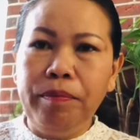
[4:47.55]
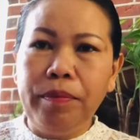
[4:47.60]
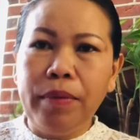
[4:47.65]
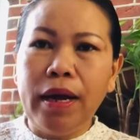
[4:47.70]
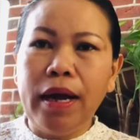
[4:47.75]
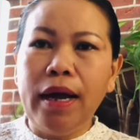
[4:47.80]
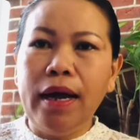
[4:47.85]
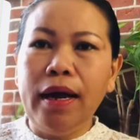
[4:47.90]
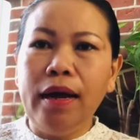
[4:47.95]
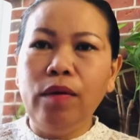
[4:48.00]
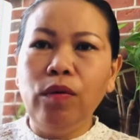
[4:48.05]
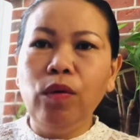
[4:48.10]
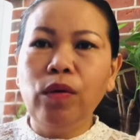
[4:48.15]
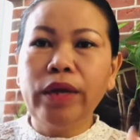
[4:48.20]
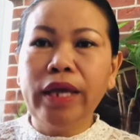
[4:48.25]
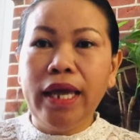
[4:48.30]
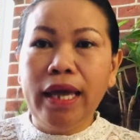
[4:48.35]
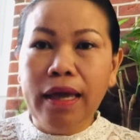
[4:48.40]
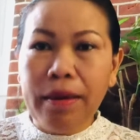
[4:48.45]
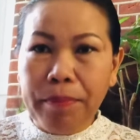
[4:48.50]
อ่าโอ
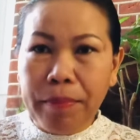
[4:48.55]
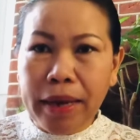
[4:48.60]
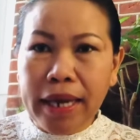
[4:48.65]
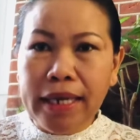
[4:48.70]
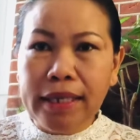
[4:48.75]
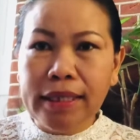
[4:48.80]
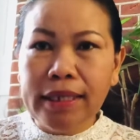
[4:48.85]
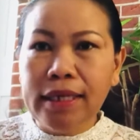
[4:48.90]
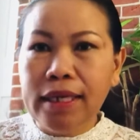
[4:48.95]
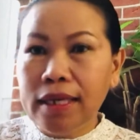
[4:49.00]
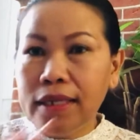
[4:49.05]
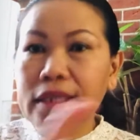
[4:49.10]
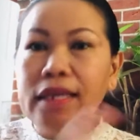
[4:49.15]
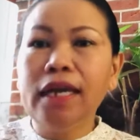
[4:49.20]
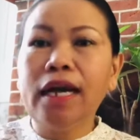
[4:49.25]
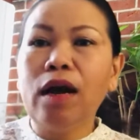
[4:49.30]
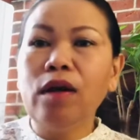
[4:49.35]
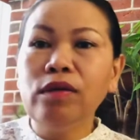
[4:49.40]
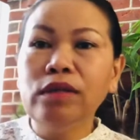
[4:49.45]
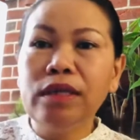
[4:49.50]
เคไปที่ที่
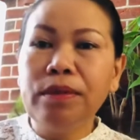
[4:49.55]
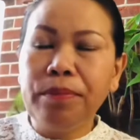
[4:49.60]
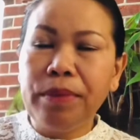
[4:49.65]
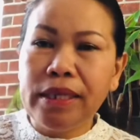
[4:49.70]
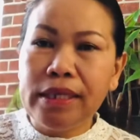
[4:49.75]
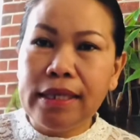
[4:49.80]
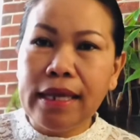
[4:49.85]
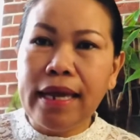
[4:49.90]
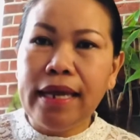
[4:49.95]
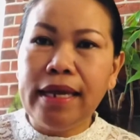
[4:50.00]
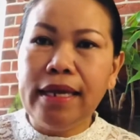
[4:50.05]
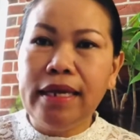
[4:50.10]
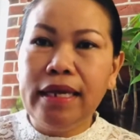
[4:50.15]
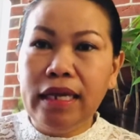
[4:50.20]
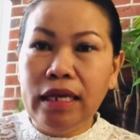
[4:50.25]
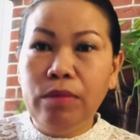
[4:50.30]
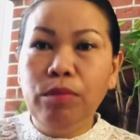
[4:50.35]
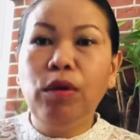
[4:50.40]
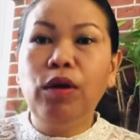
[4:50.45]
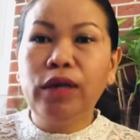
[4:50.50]
เขาสิไปใส่หิ
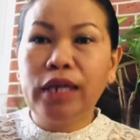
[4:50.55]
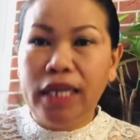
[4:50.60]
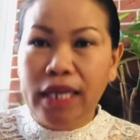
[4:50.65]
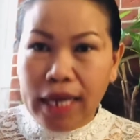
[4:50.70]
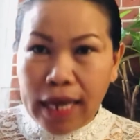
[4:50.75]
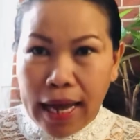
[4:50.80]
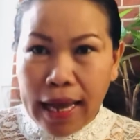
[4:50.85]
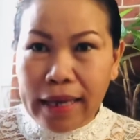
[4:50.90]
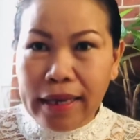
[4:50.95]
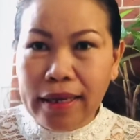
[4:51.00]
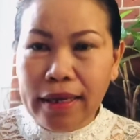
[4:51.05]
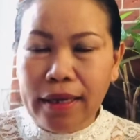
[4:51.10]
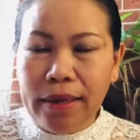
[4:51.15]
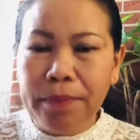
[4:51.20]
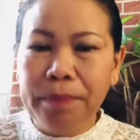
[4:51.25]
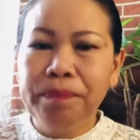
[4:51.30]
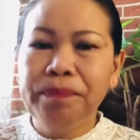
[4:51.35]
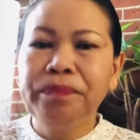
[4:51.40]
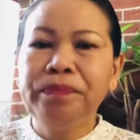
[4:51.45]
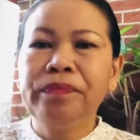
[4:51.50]
นมองนี้ให้
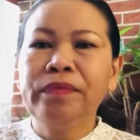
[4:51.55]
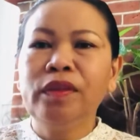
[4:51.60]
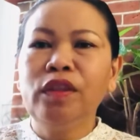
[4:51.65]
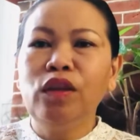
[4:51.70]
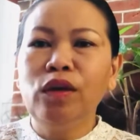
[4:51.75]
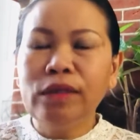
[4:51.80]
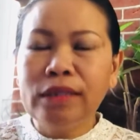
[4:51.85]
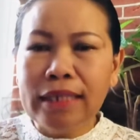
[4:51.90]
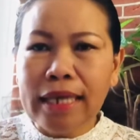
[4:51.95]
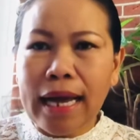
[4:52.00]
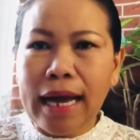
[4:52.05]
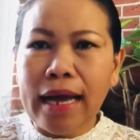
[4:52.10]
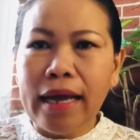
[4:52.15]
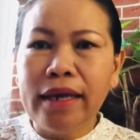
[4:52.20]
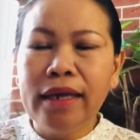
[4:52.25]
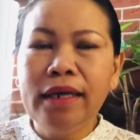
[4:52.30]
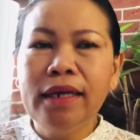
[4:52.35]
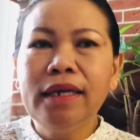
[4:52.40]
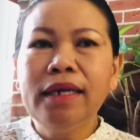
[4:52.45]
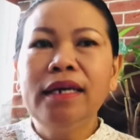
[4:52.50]
นอกจาก
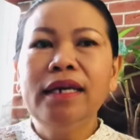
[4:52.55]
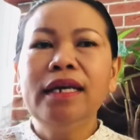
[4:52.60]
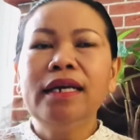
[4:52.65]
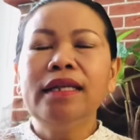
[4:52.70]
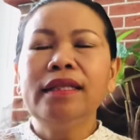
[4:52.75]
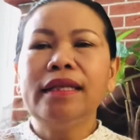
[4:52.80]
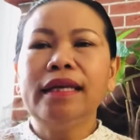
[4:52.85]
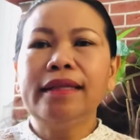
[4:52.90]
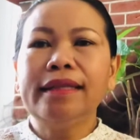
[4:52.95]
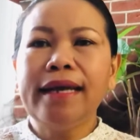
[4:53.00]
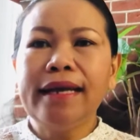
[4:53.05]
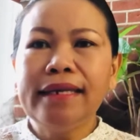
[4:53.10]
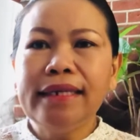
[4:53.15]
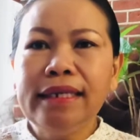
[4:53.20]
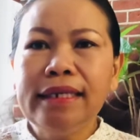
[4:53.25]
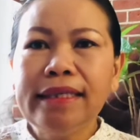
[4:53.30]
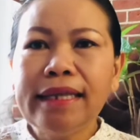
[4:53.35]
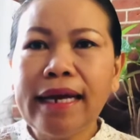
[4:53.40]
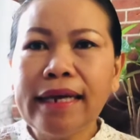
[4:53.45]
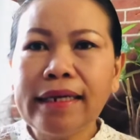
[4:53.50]
แต่ทั้ง
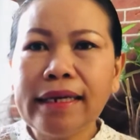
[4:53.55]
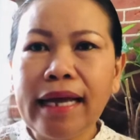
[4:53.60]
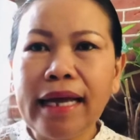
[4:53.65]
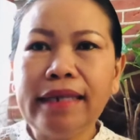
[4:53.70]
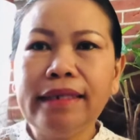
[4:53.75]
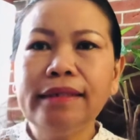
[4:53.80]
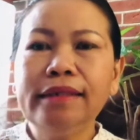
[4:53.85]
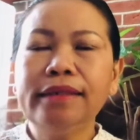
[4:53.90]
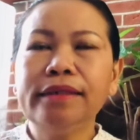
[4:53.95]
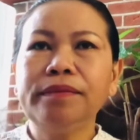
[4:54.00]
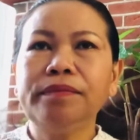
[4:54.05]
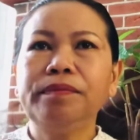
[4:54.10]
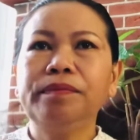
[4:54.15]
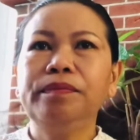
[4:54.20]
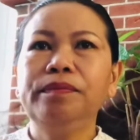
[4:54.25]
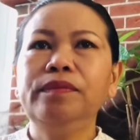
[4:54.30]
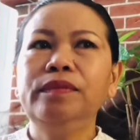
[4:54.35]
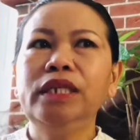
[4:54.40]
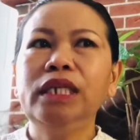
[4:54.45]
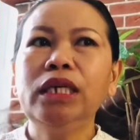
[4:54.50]
นี้ทั้งนั้น
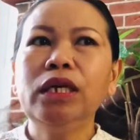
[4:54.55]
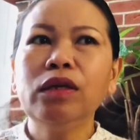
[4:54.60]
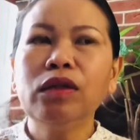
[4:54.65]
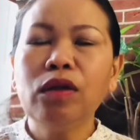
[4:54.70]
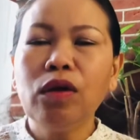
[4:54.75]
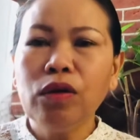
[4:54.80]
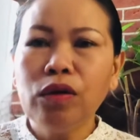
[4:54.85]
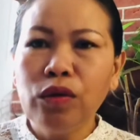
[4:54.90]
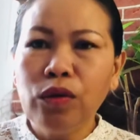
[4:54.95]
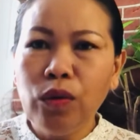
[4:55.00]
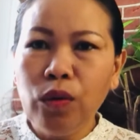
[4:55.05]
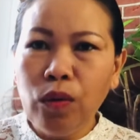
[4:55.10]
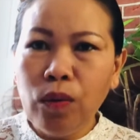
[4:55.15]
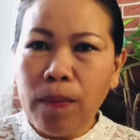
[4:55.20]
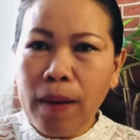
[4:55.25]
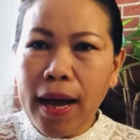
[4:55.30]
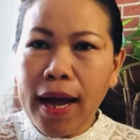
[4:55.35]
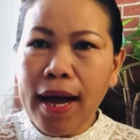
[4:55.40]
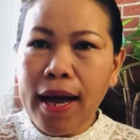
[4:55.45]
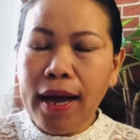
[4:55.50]
นิกก็ต้องดู
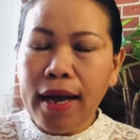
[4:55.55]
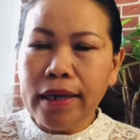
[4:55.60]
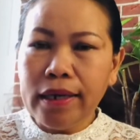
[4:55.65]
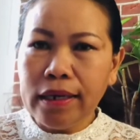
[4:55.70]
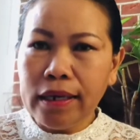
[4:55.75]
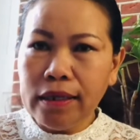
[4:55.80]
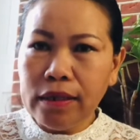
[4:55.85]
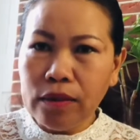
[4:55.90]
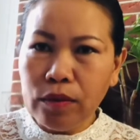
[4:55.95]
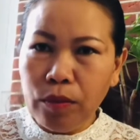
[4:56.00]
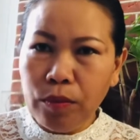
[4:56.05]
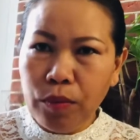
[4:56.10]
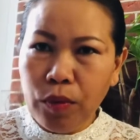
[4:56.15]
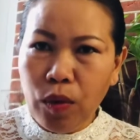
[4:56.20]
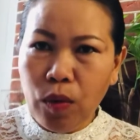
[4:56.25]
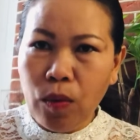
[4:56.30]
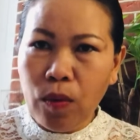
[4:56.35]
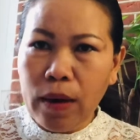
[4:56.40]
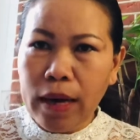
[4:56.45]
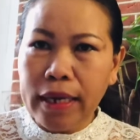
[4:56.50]
ว่าอันไหนสมค
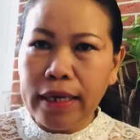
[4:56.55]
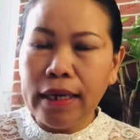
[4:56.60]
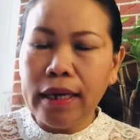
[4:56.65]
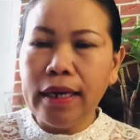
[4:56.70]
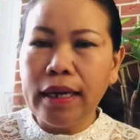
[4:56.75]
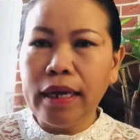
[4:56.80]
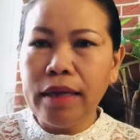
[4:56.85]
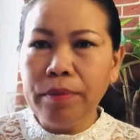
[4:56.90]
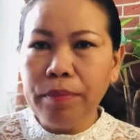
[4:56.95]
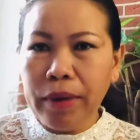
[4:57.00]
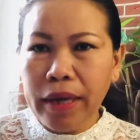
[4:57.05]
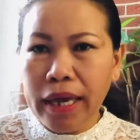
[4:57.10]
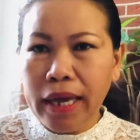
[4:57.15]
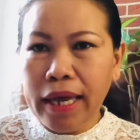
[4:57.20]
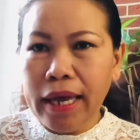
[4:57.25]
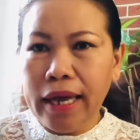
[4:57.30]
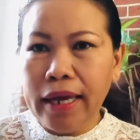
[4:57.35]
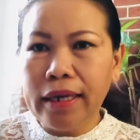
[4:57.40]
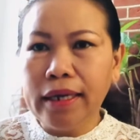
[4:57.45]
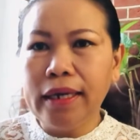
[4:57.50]
วร อันไหนแพ
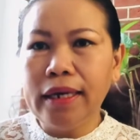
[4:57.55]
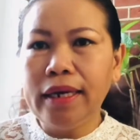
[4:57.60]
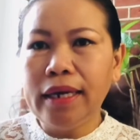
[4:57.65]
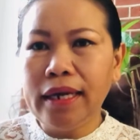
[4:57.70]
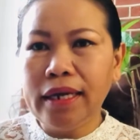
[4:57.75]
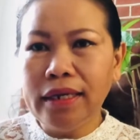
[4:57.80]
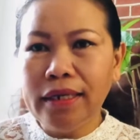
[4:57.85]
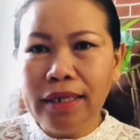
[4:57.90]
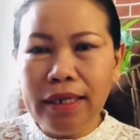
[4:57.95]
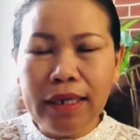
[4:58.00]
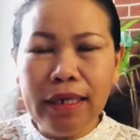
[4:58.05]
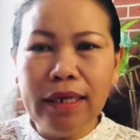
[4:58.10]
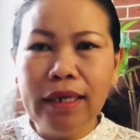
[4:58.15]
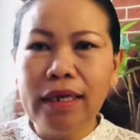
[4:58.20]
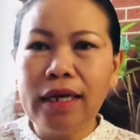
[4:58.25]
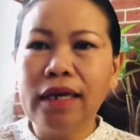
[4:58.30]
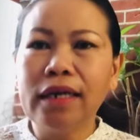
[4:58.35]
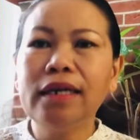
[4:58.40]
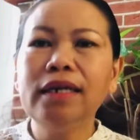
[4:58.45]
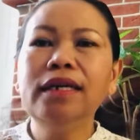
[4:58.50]
ง อันไหนดี
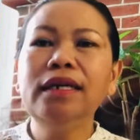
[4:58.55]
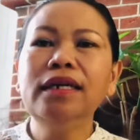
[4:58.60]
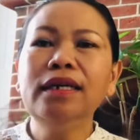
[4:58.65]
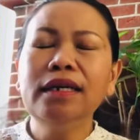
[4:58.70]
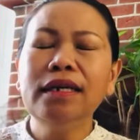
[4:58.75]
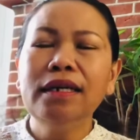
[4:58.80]
ก็คือ